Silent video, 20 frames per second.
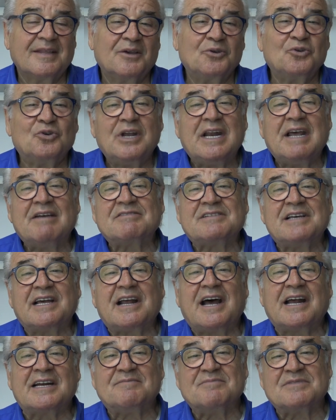görev
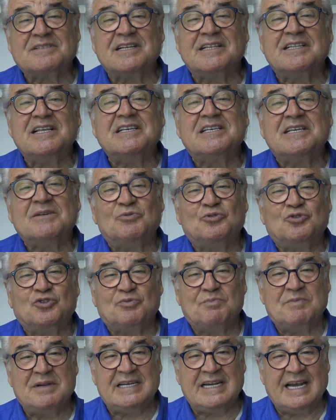zararımız dedi iki
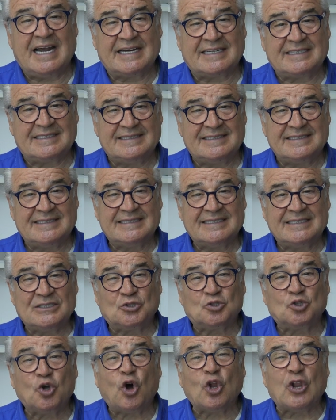buçuk milyar
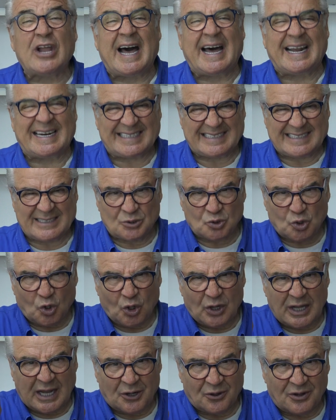dolar,
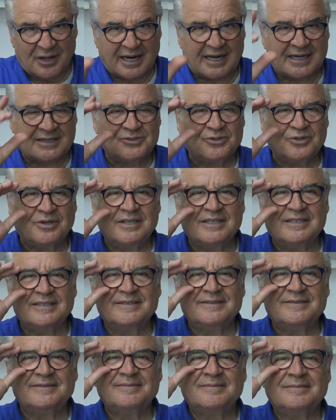dolar olarak söyledi.
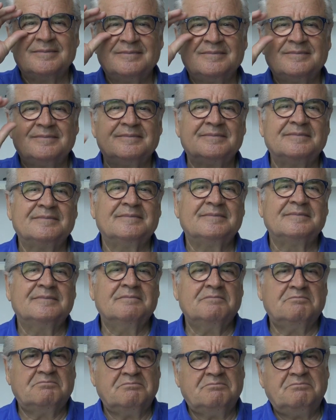
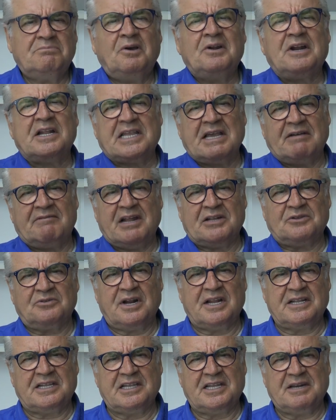Böyle devlet
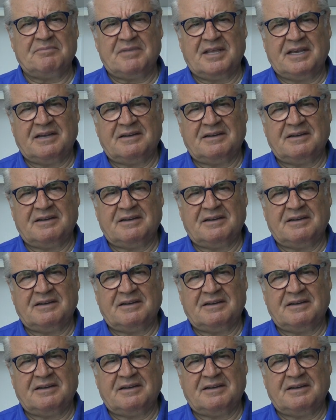yönetilir mi?